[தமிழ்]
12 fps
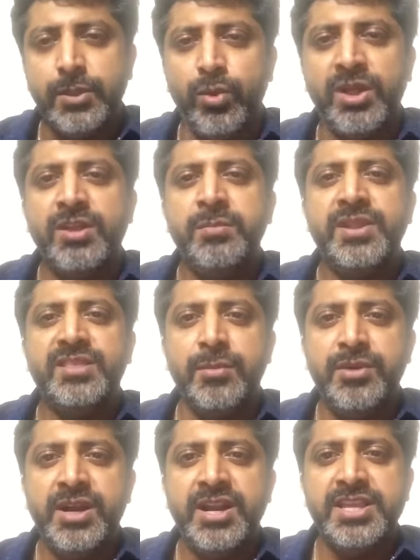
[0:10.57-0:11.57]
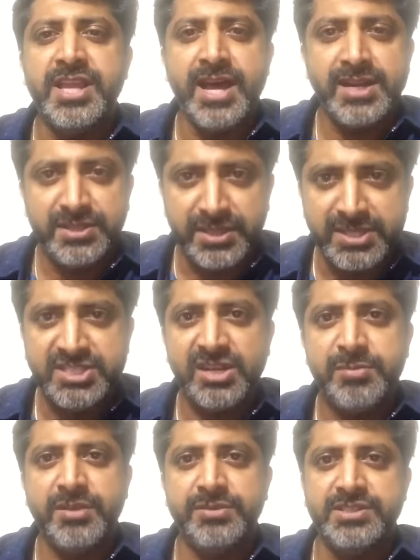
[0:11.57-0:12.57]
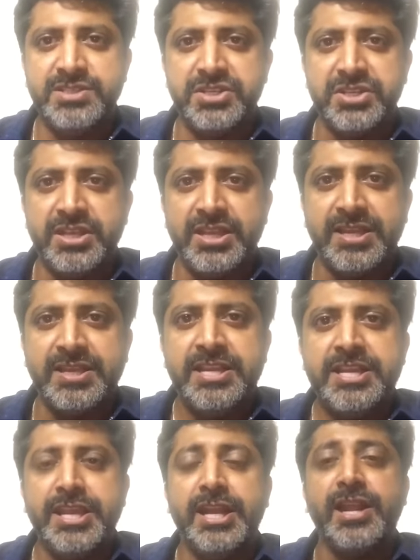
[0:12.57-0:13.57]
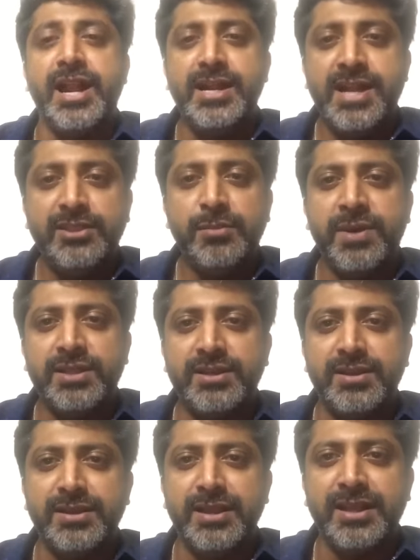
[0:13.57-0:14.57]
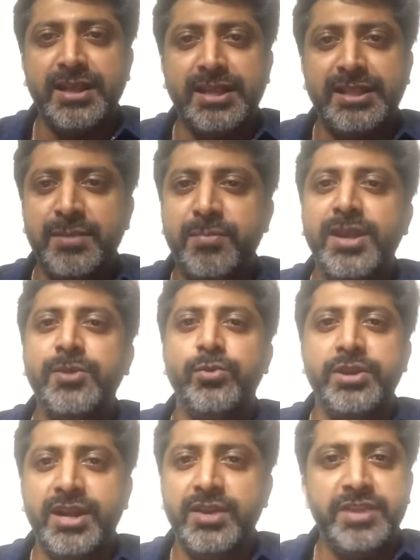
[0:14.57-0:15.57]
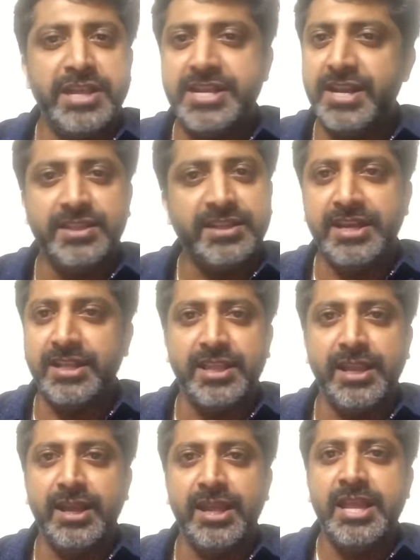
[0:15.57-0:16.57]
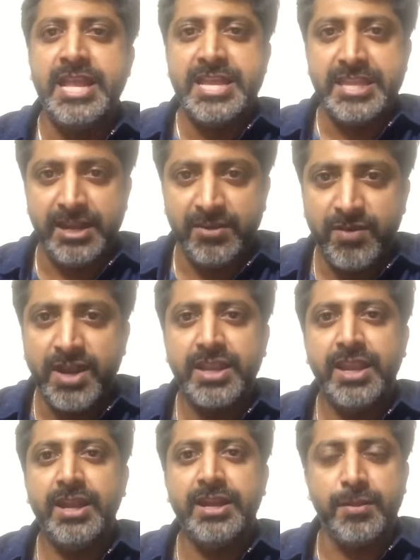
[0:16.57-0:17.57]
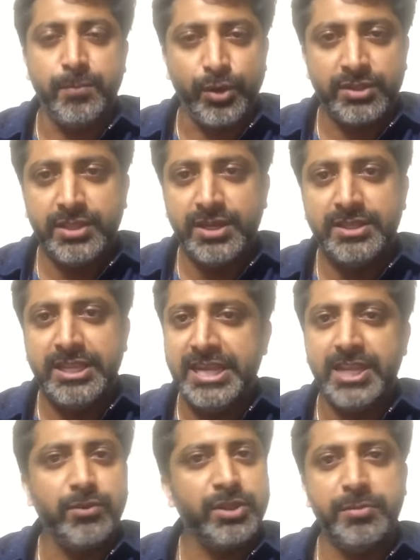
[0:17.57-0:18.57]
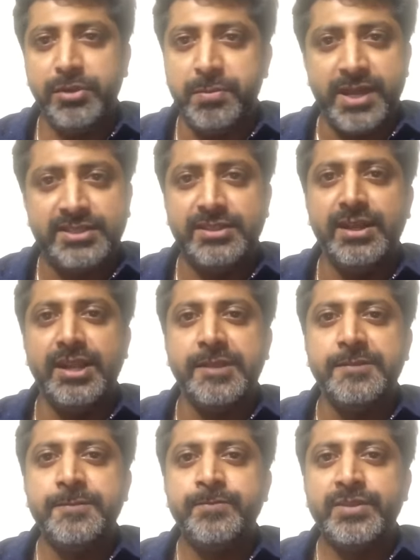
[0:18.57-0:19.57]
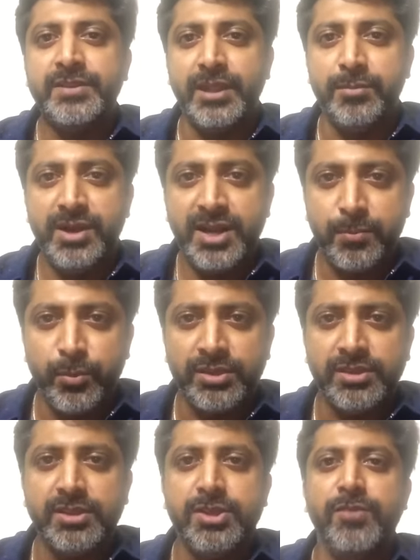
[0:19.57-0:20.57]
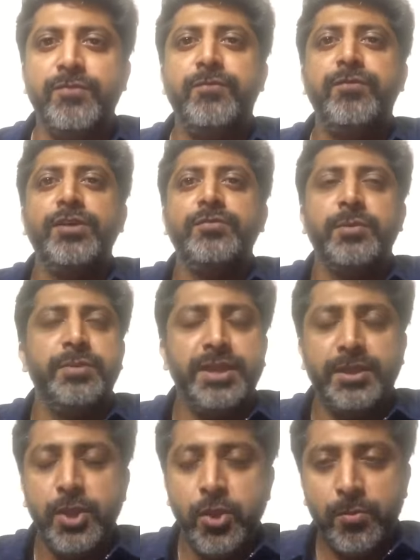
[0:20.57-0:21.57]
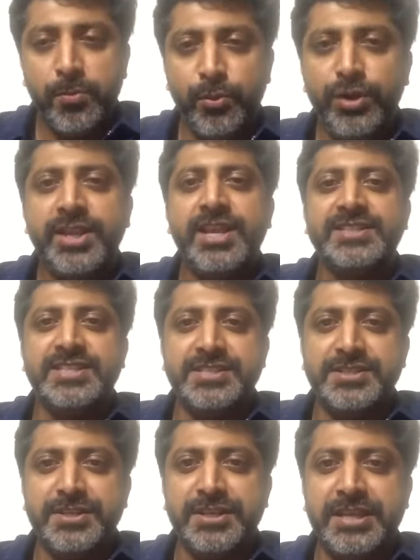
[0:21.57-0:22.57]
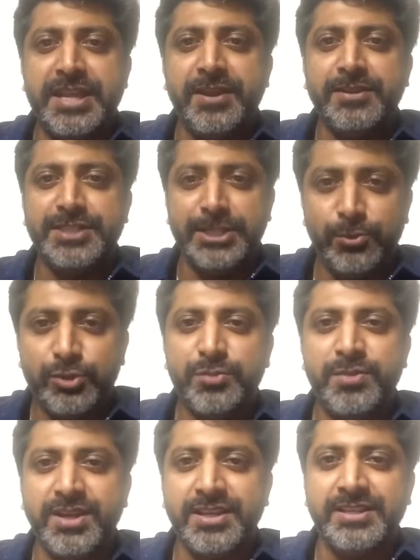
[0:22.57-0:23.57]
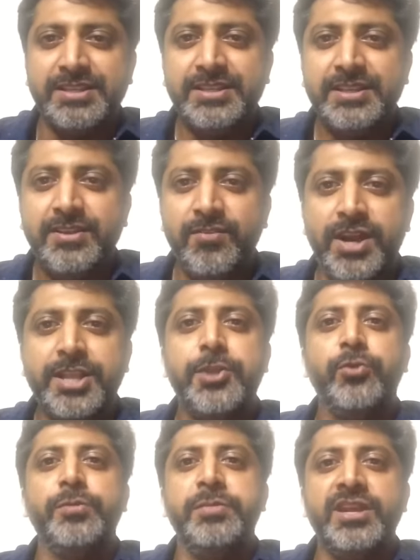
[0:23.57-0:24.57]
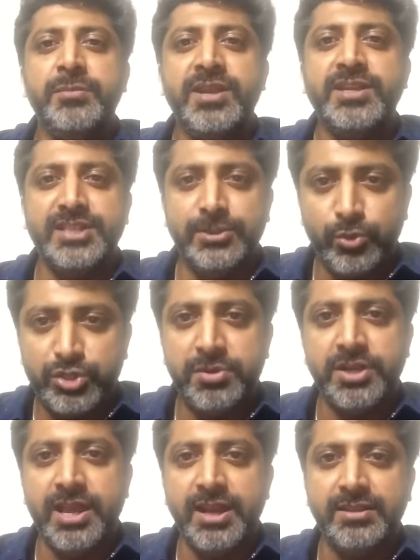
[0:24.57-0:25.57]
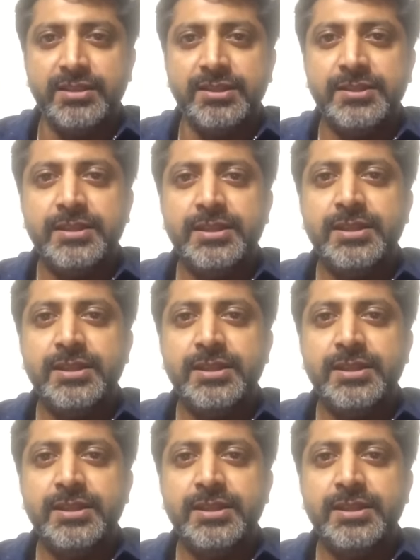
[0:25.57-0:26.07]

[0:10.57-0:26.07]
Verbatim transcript: இந்த உலகமே தமிழ்னா யாருன்னு தெரிஞ்சுக்கிற மாதிரி செஞ்சிட்ருக்கீங்க எல்லோரும் அண்ணாந்து பார்த்துட்டு இருக்காங்க இந்த மாதிரி ஒரு நிகழ்வு எங்கே நடந்திருக்கு எனக்கு தெரியல என் வாழ்க்கையில் நான் பிறந்ததுலேருந்து இன்றைக்கு வரைக்கும் இப்படி இல்லை தமிழ்னா பிறந்ததுக்கு அவ்வளவு அப்படியே புல்லரிக்க செஞ்சிட்ருக்கீங்க சந்தோஷமாக இருக்குது வாழ்க்கையோட மிக மிக சந்தோஷமான நாள் இது